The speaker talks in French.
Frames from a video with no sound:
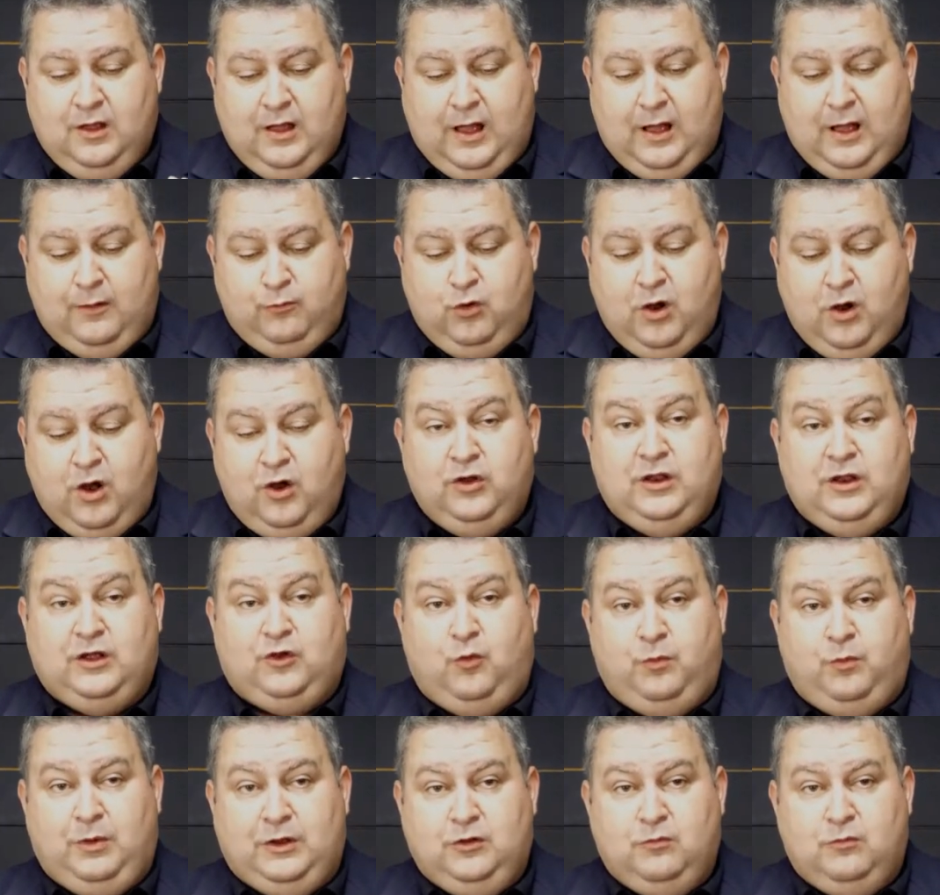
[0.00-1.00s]
À boire en
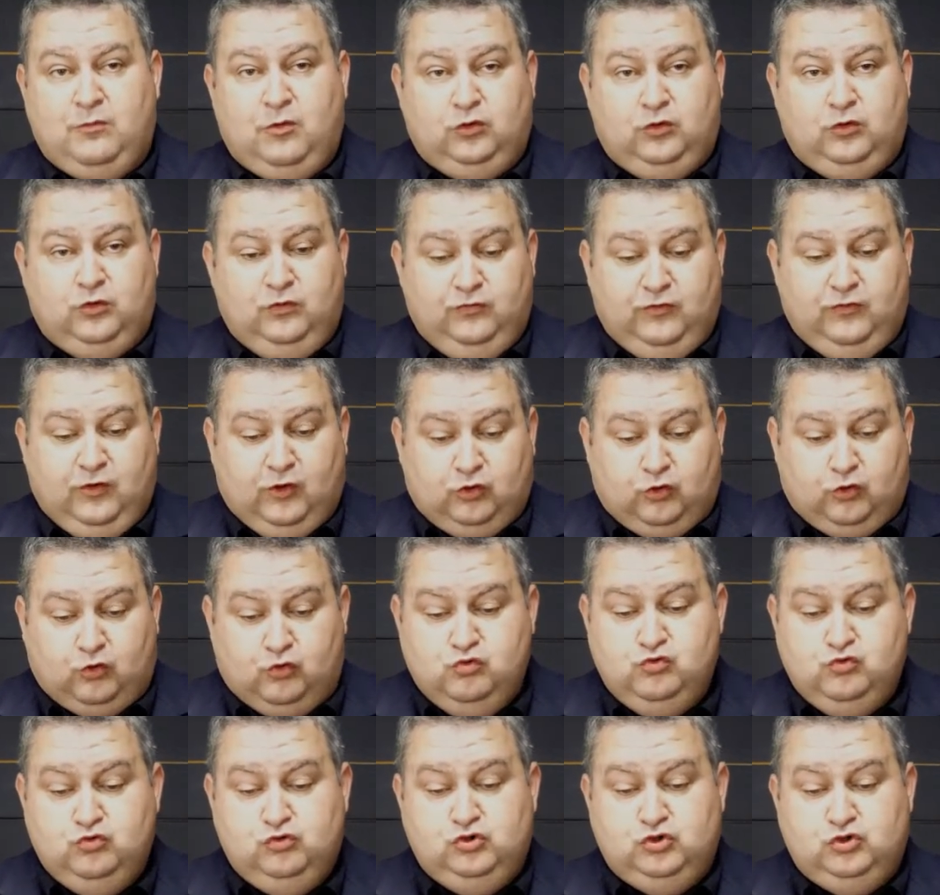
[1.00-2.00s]
accompagnement d'une viande
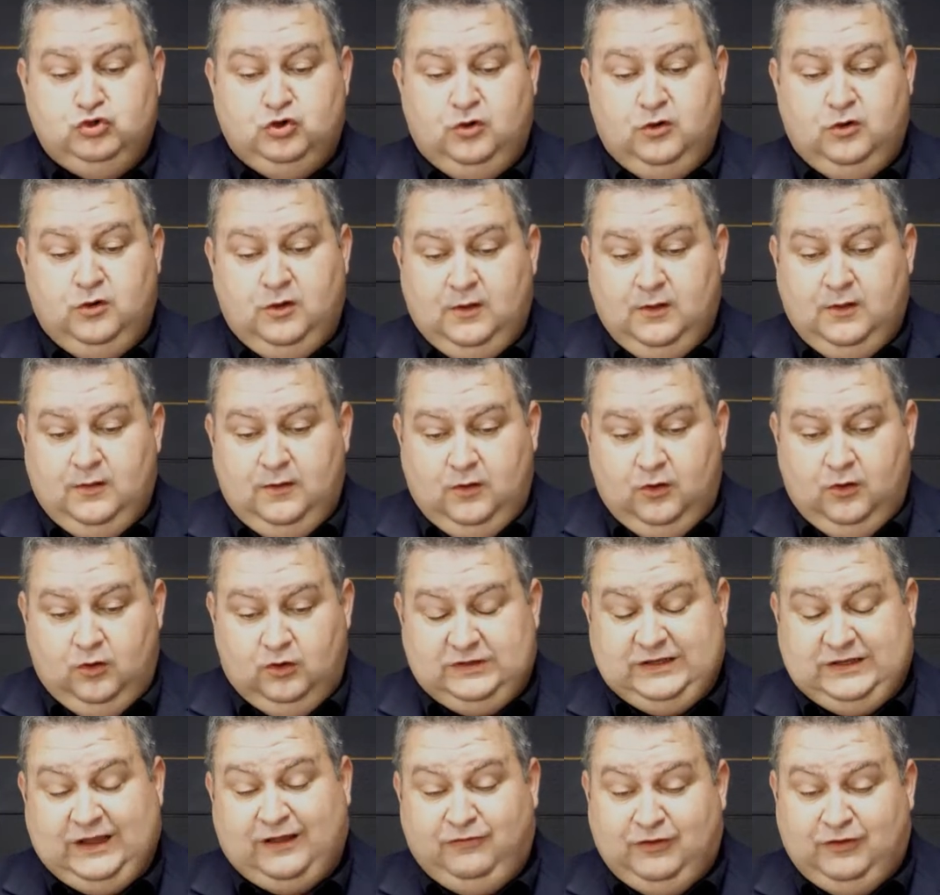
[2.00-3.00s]
rouge, euh,
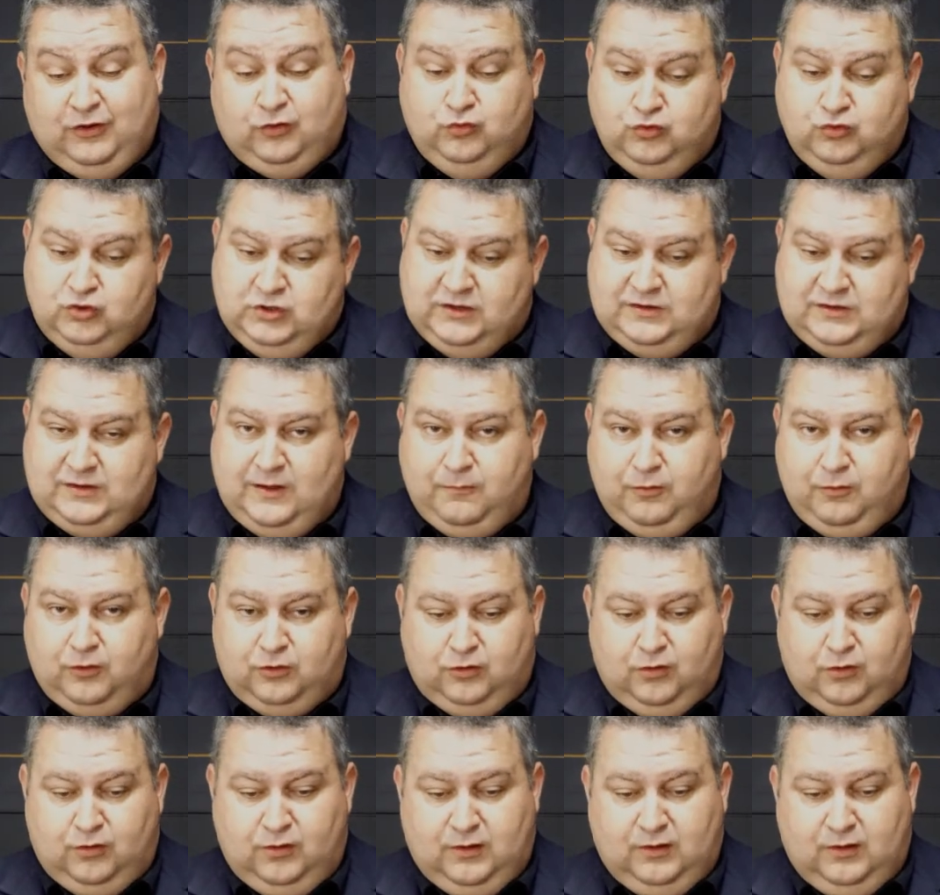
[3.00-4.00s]
servie rouge, hein, c'est
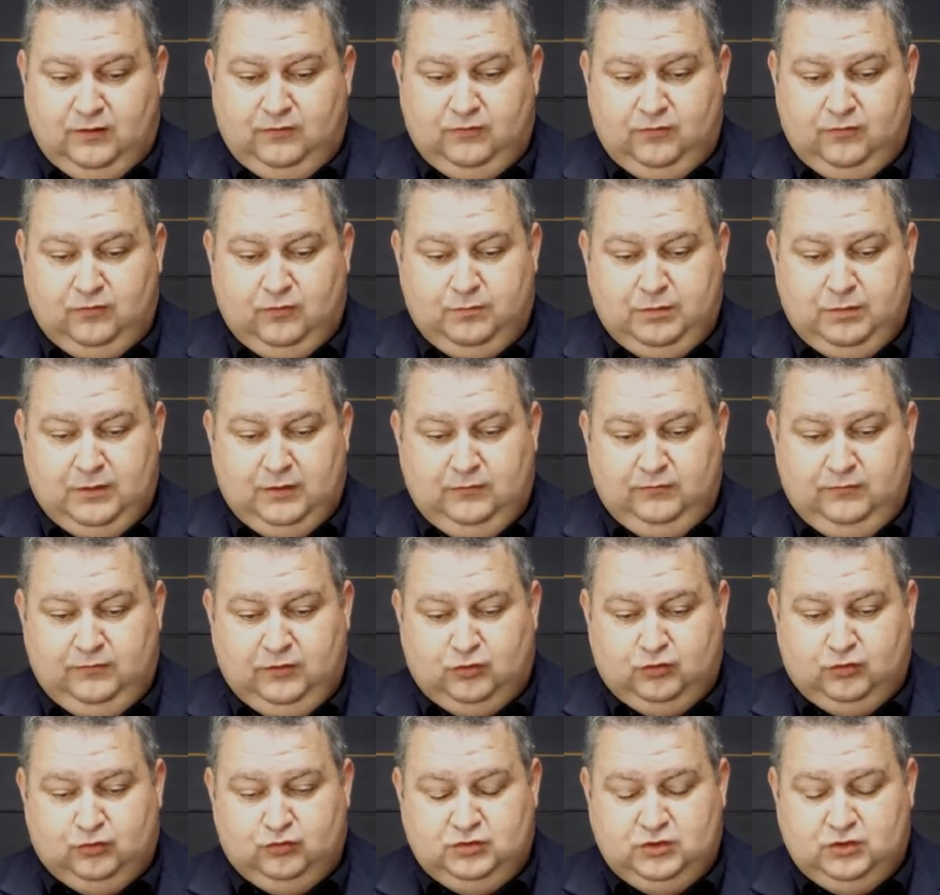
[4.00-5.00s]
important. Hein, il ne faut pas une
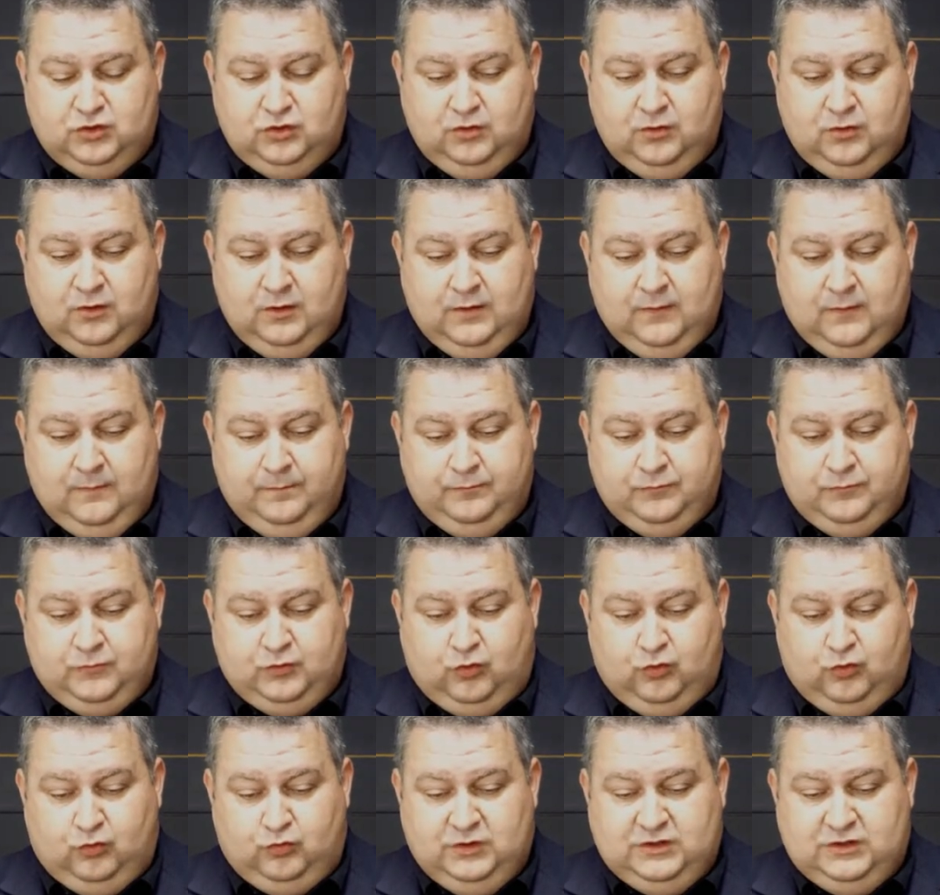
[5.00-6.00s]
viande rouge euh,
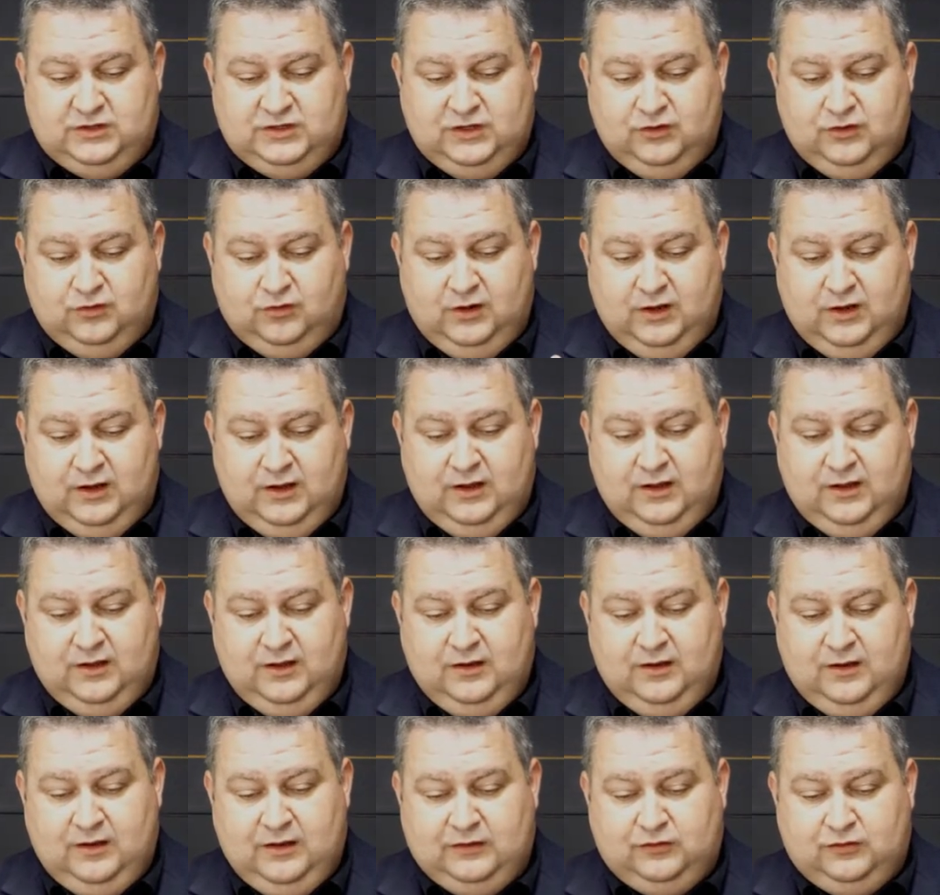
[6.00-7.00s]
trop cuite, sinon
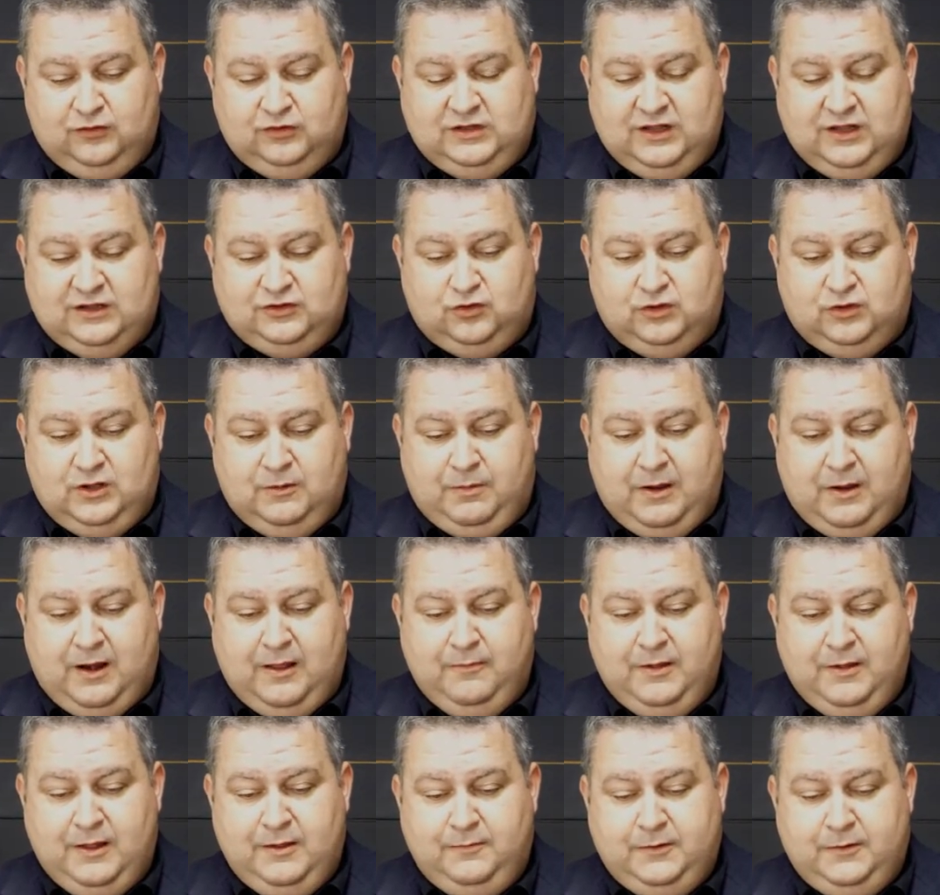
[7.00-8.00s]
l'association n'est pas la
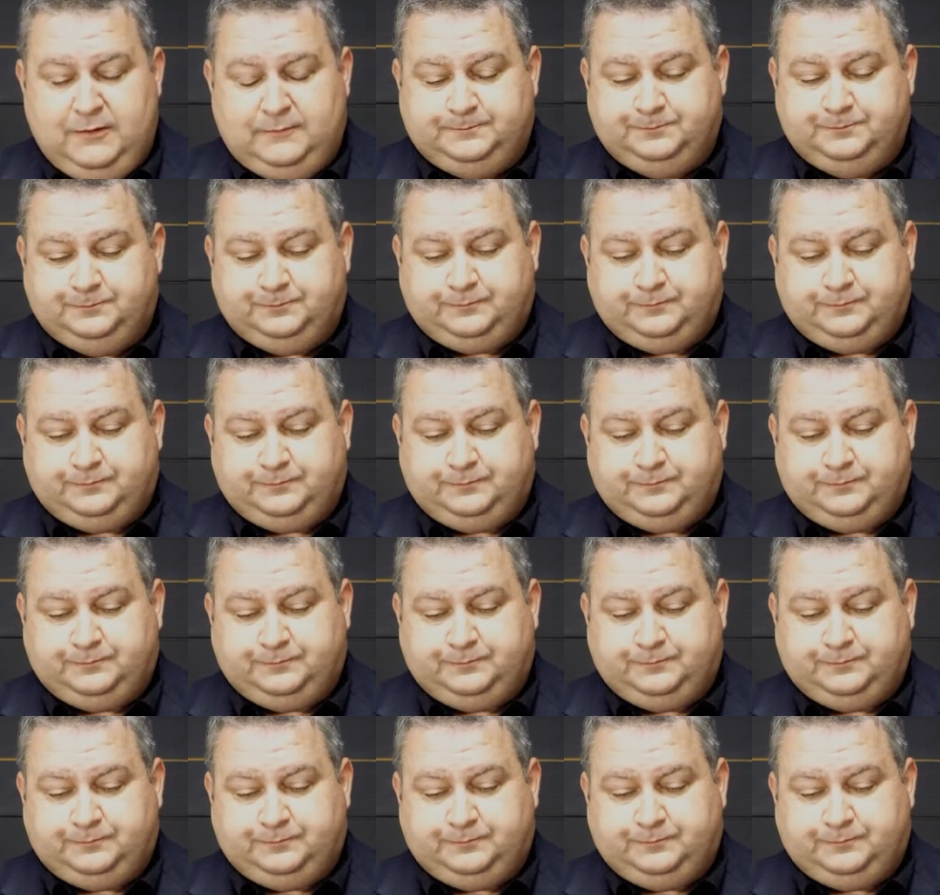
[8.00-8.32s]
même.